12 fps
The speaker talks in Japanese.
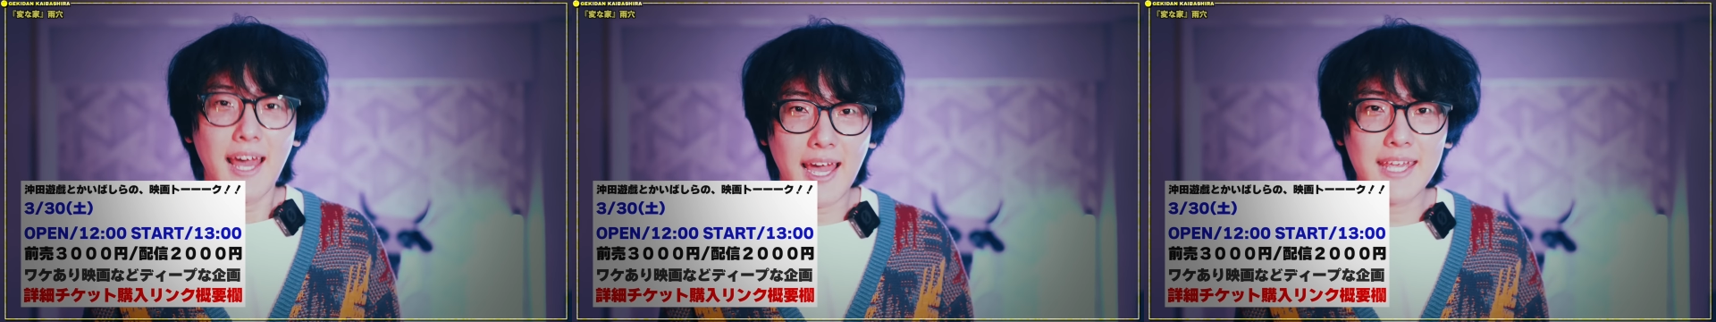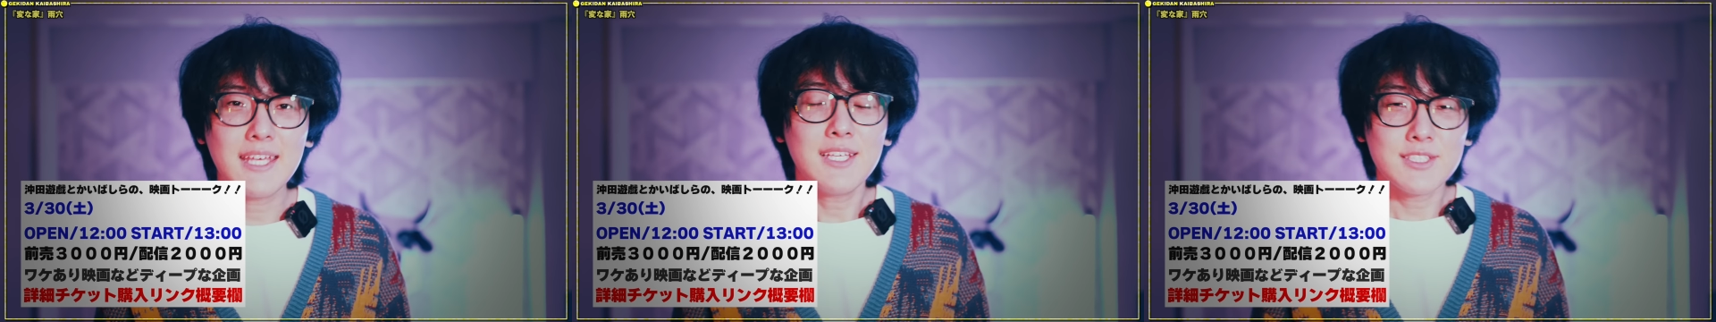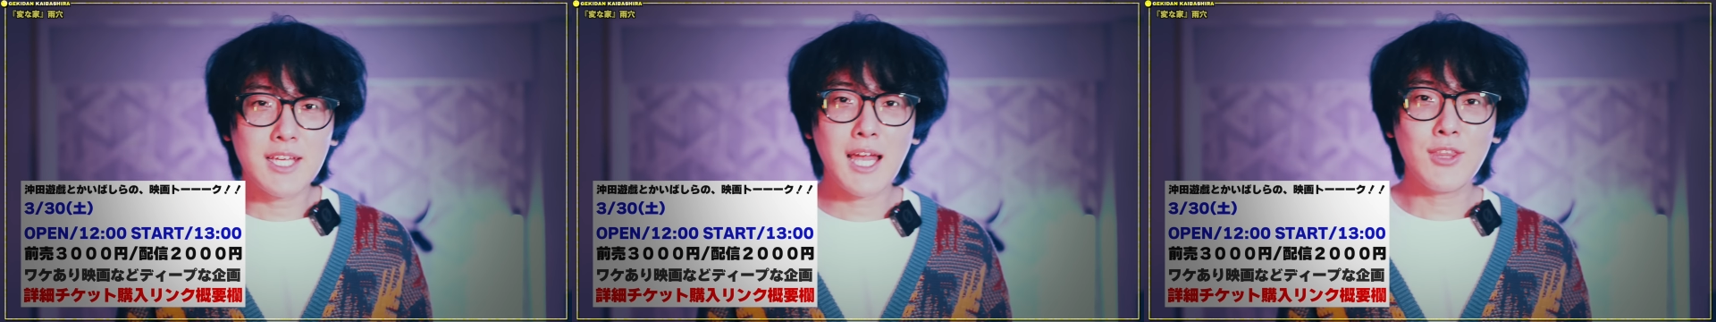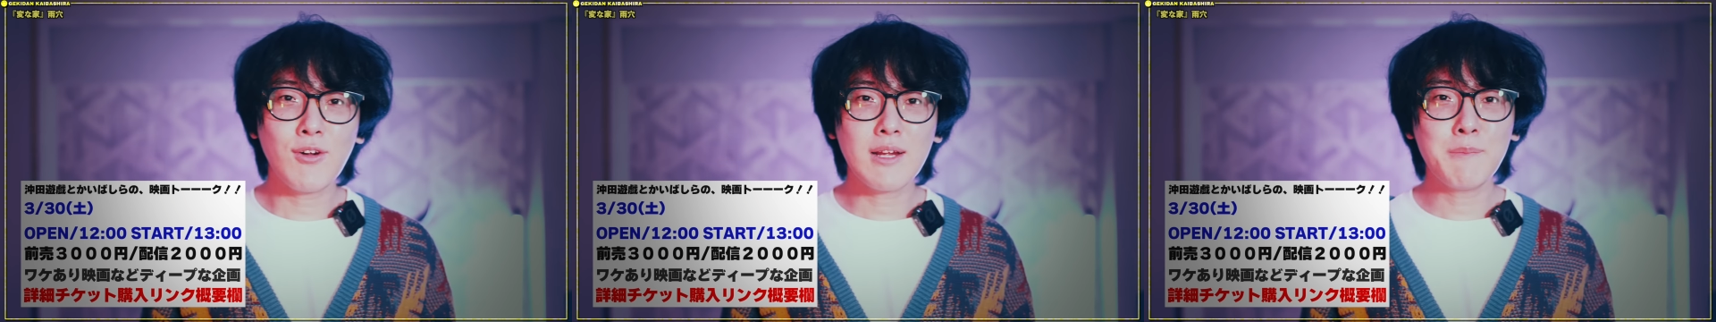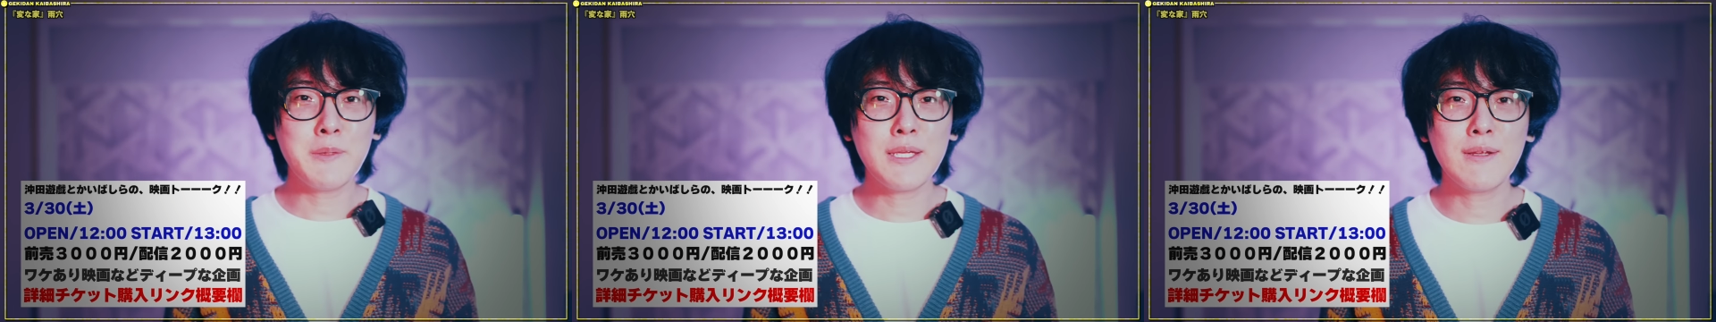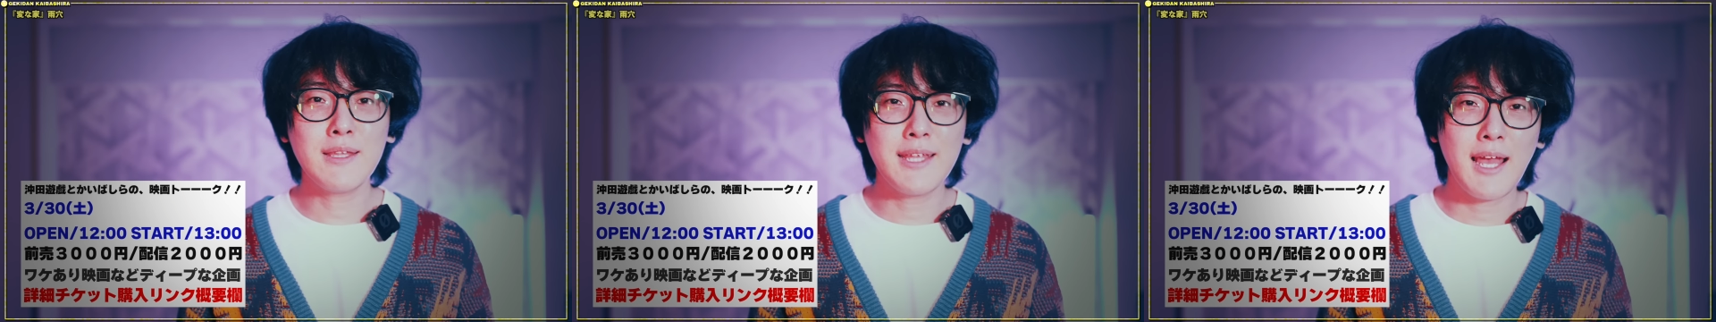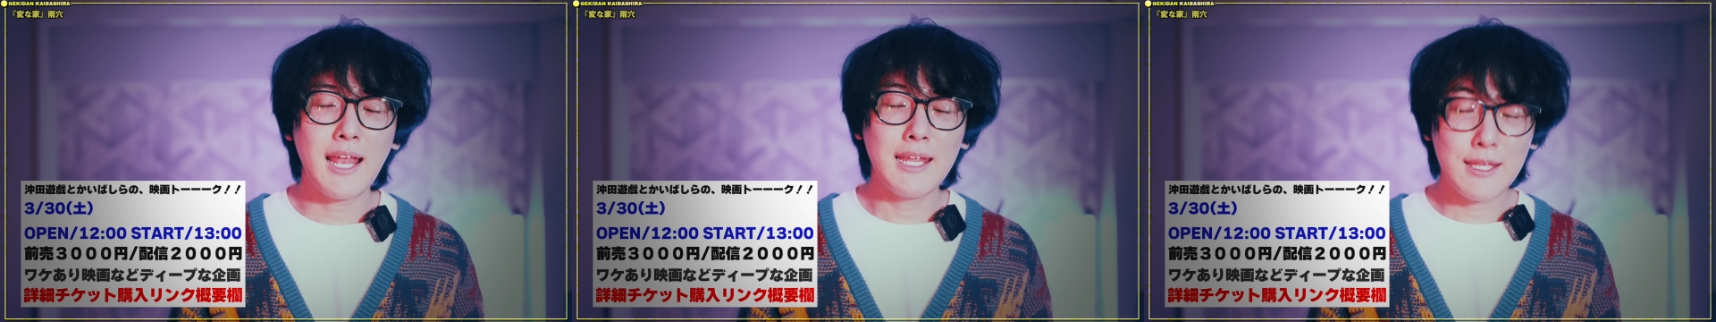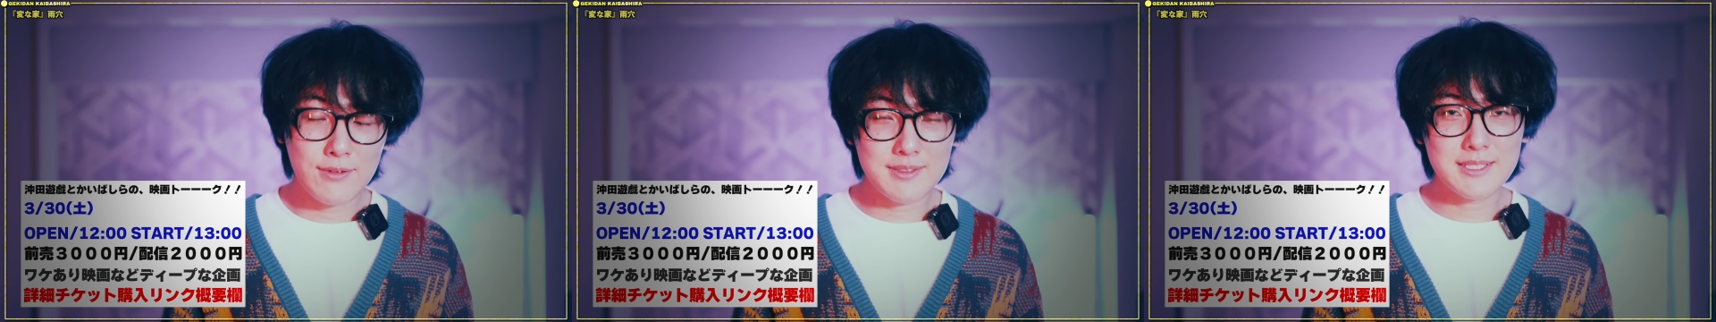はい、じゃあ動画見てくれてあり
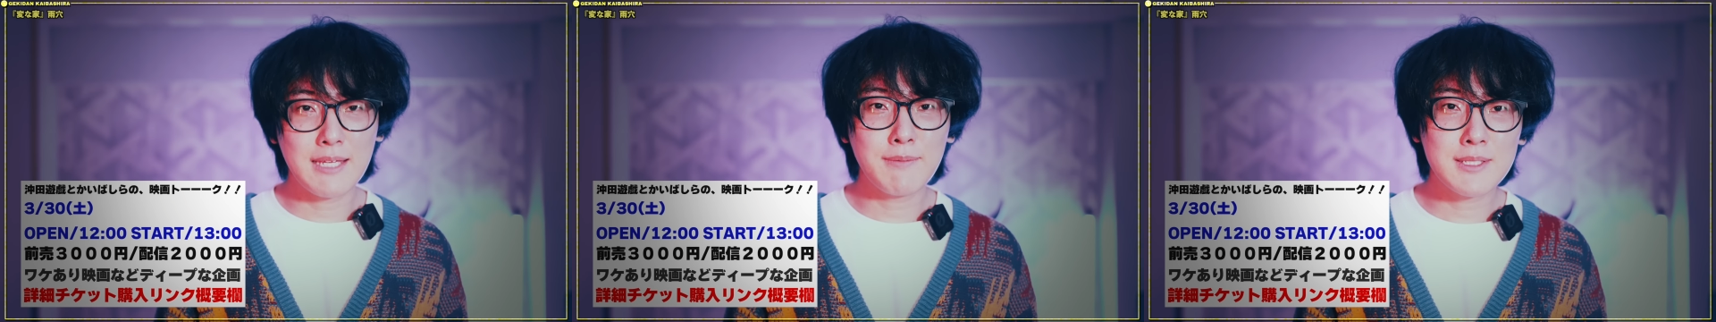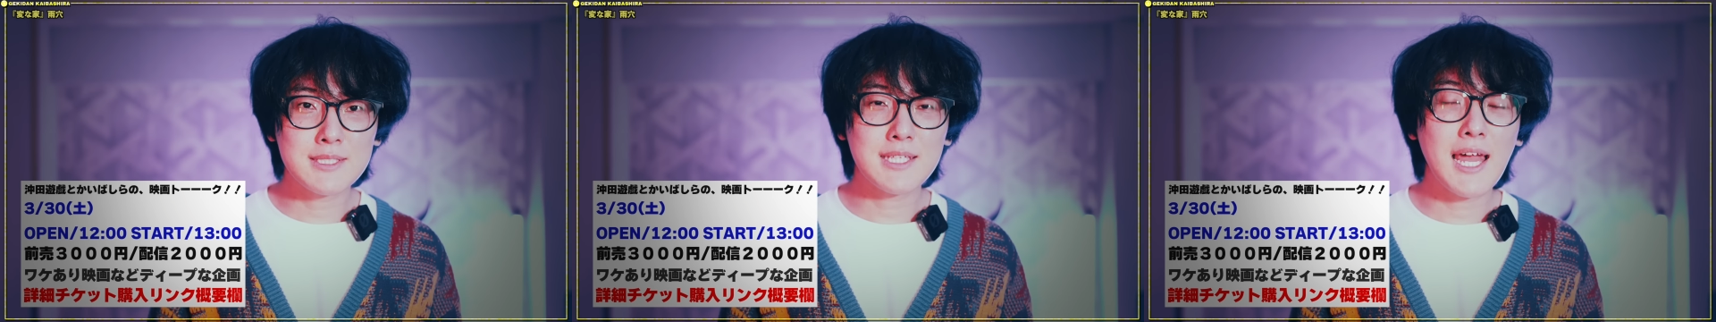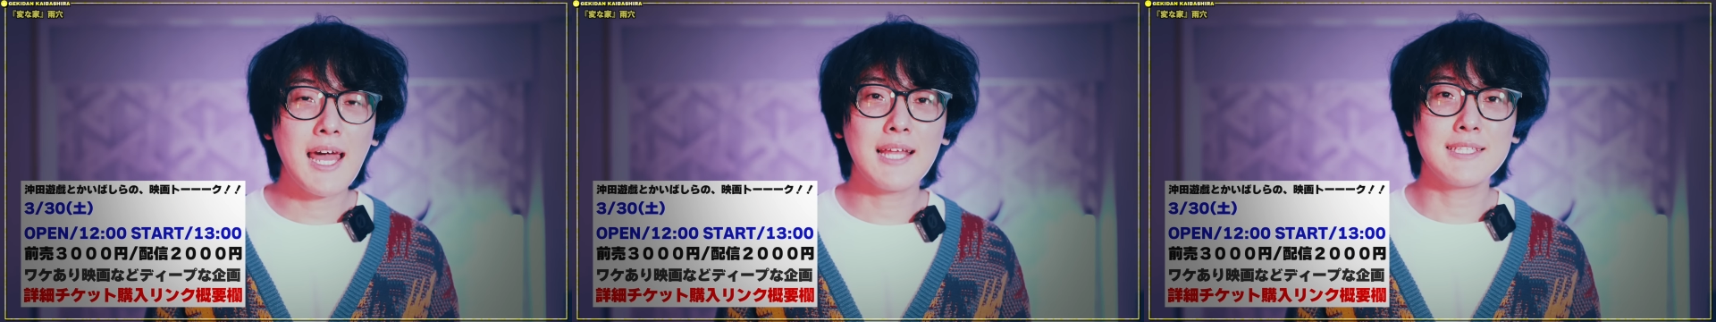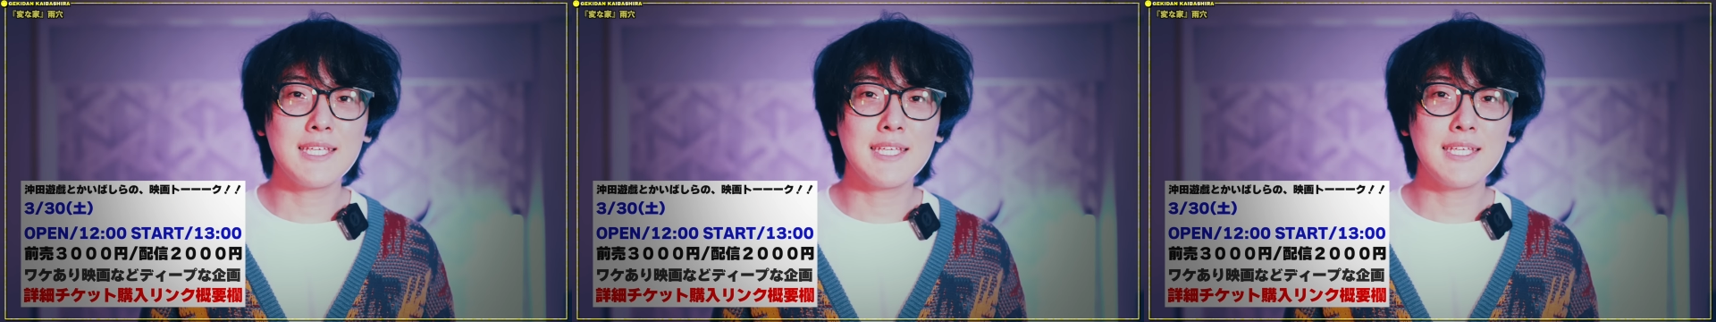がとうございました。